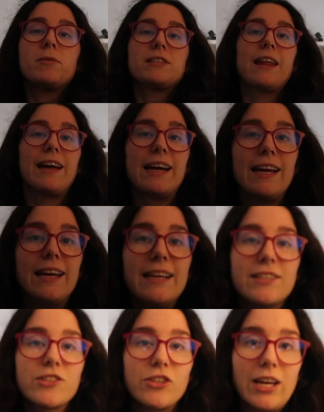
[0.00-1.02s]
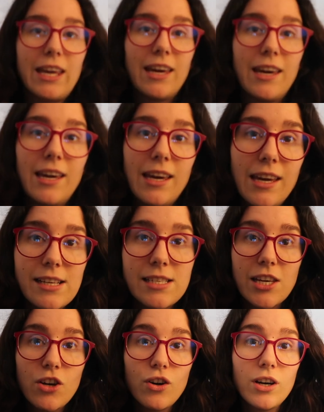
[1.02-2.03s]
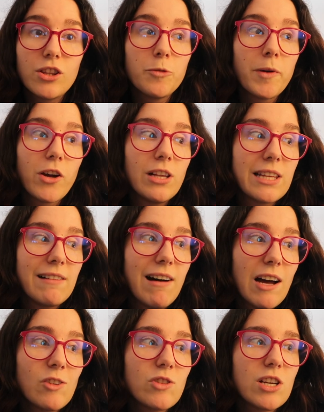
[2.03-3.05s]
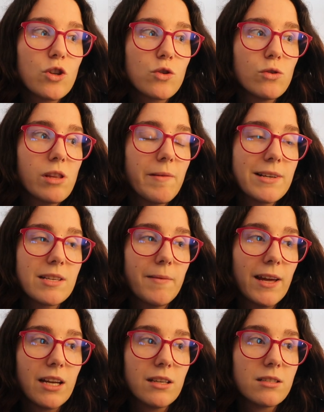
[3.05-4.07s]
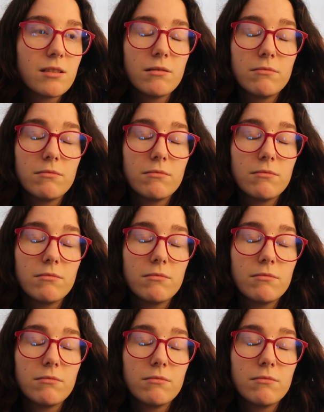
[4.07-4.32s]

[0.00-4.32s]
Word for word: Pues nada, eso, que sigo a tope con el trabajo. Estas dos últimas semanas